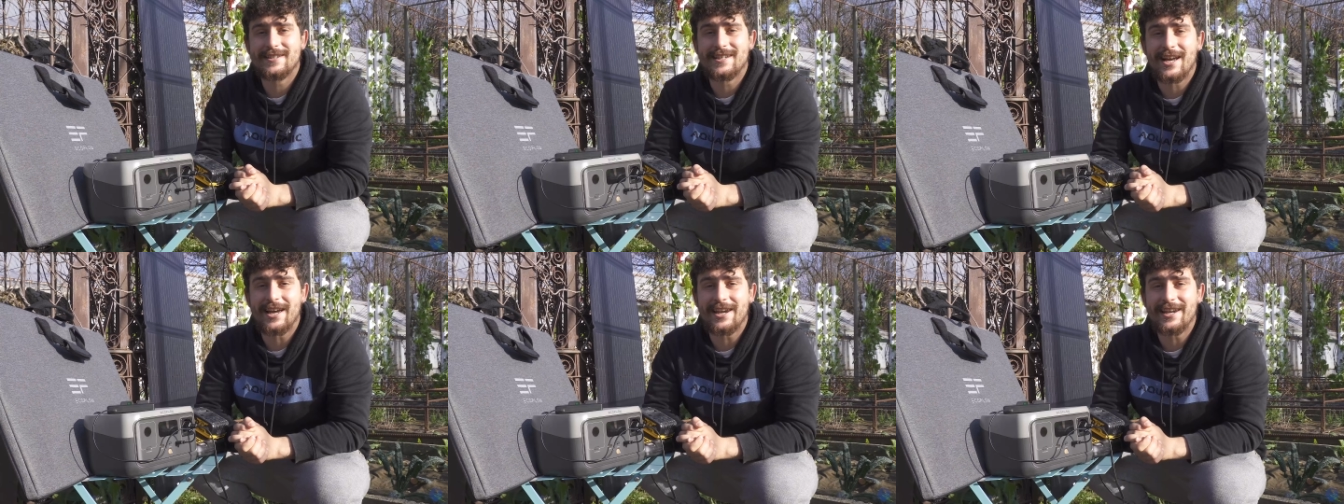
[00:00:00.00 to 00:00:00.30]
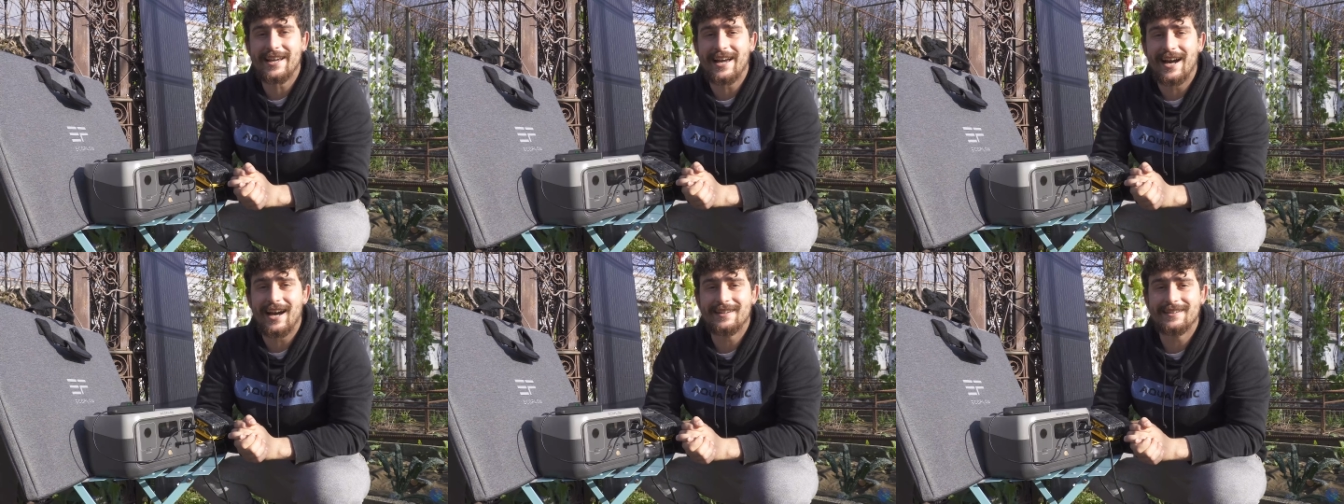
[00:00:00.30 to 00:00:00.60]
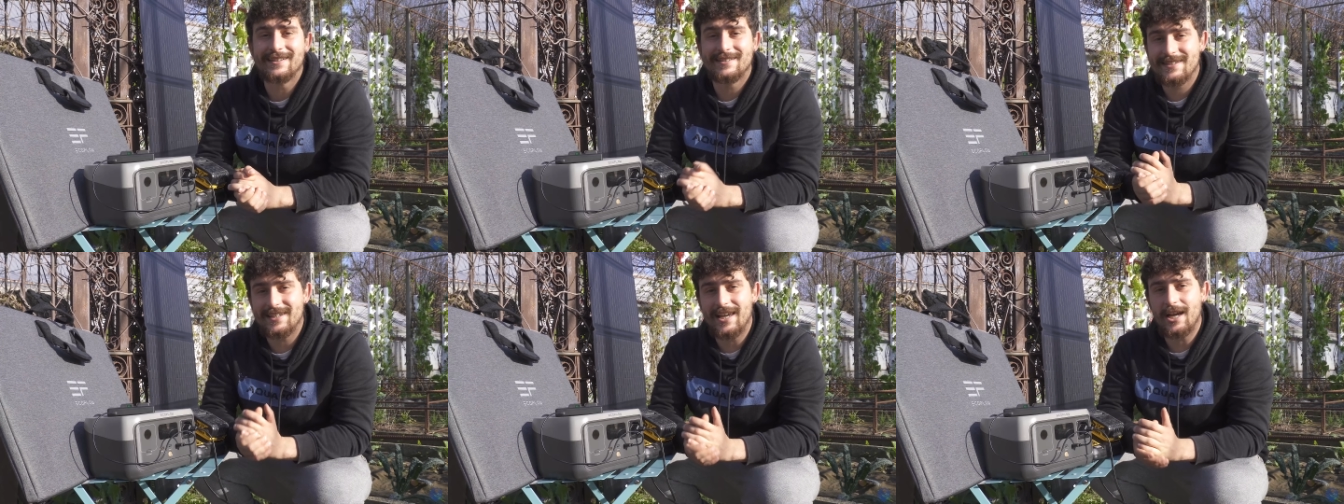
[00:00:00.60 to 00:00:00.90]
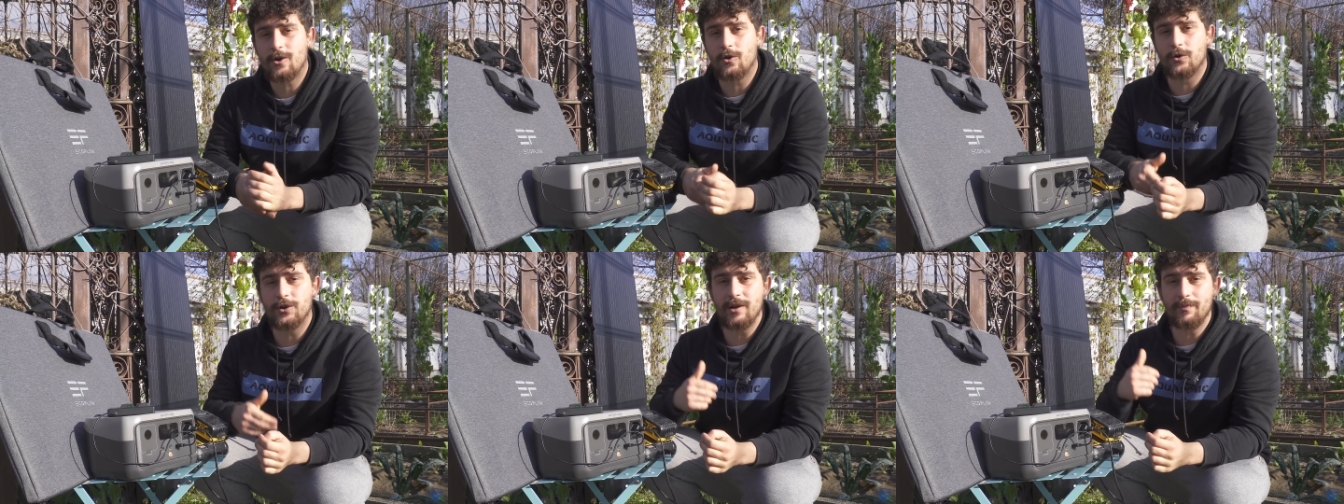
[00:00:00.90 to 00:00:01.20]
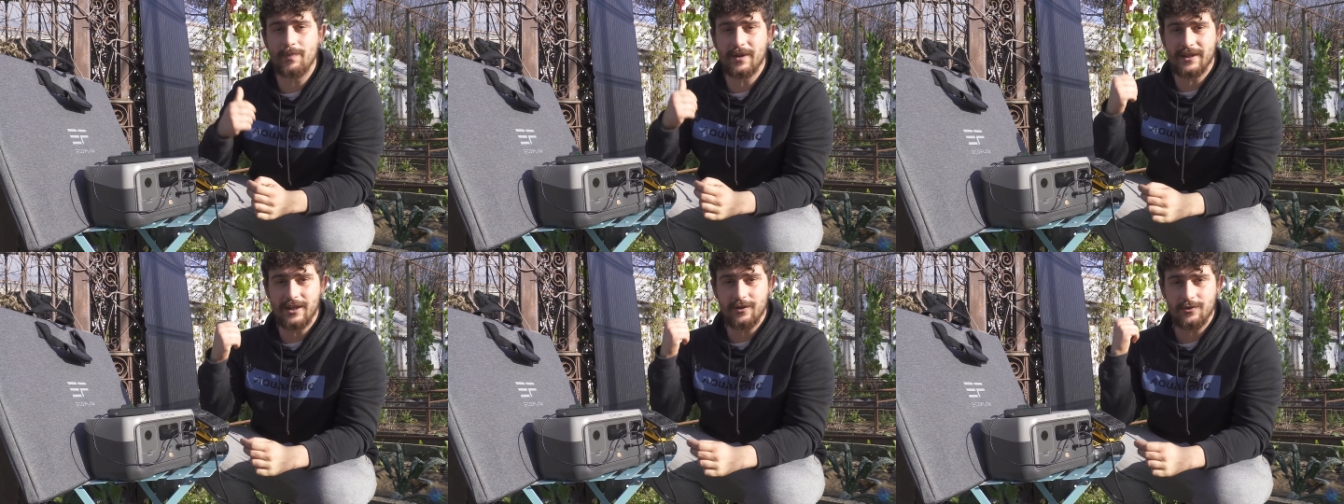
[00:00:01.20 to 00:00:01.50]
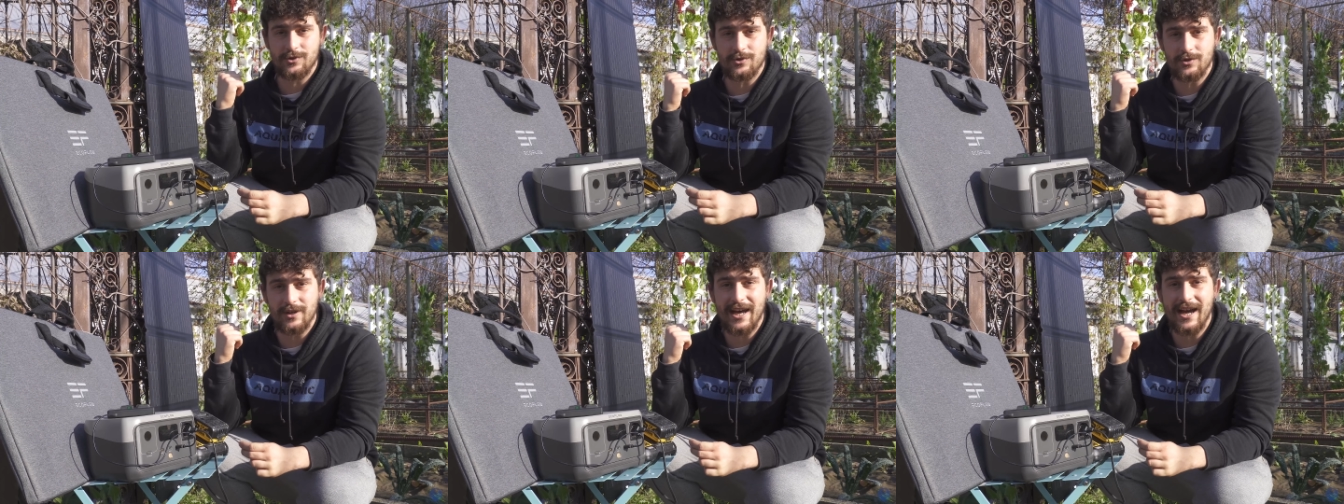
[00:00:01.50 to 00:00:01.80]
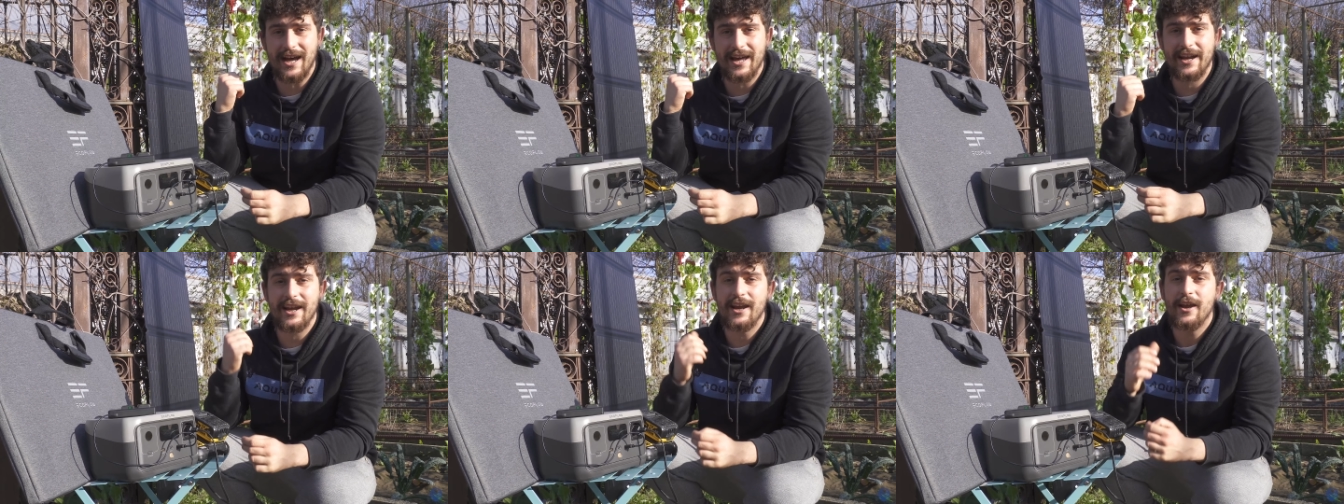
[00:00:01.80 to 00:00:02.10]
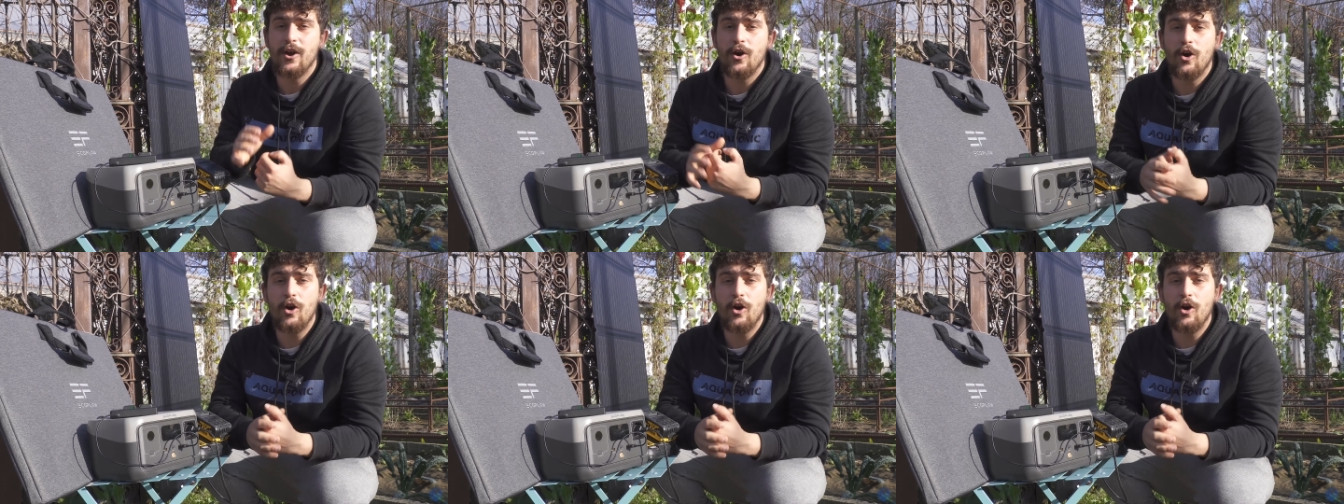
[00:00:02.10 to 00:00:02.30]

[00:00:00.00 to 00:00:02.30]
essere caricati sia con il pannello solare